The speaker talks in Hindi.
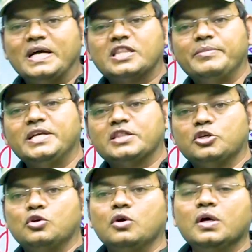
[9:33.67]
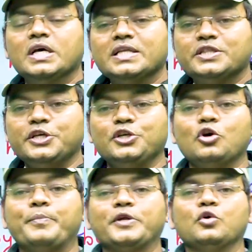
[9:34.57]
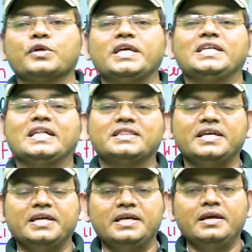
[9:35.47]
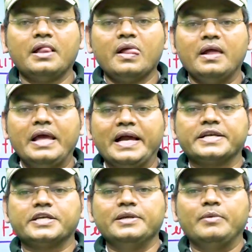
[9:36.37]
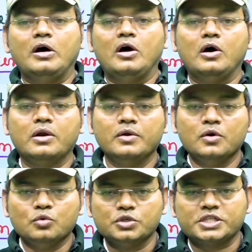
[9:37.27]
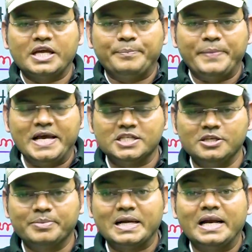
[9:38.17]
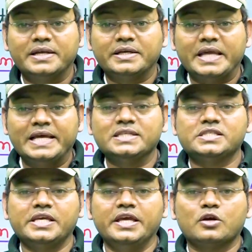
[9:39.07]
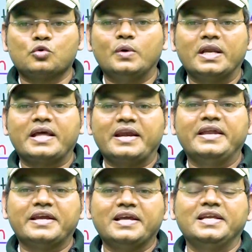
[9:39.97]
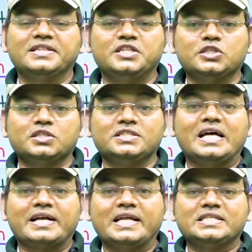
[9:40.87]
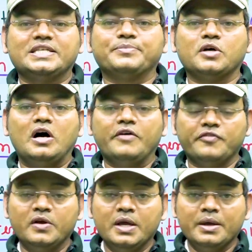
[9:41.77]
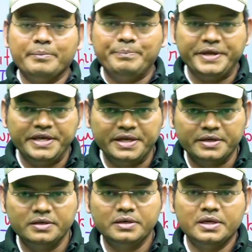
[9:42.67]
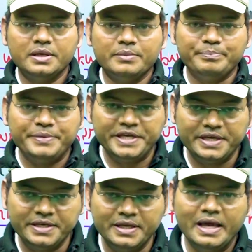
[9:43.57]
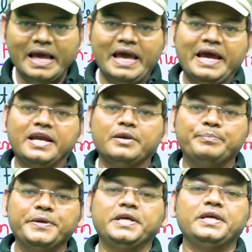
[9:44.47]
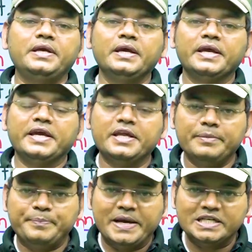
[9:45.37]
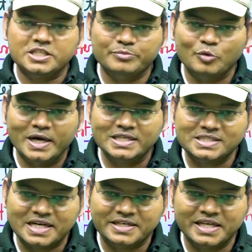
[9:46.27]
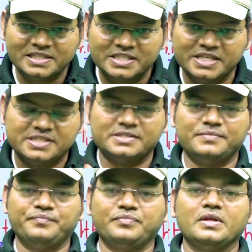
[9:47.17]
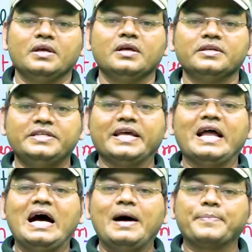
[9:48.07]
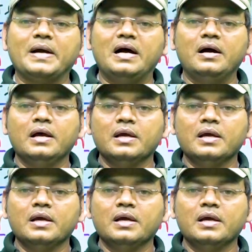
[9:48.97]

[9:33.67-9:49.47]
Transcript: आते हैं भैया तीनों तीनों प्रयोग किए जाते हैं एक्टिव और उसके पैसिव का टेंस इक्वल करने के लिए दिस इज द कंसेप्ट ऑफ बीइंग बीन एंड बी इन पैसिव वॉइस सेंटेंसेस ये रहा आपका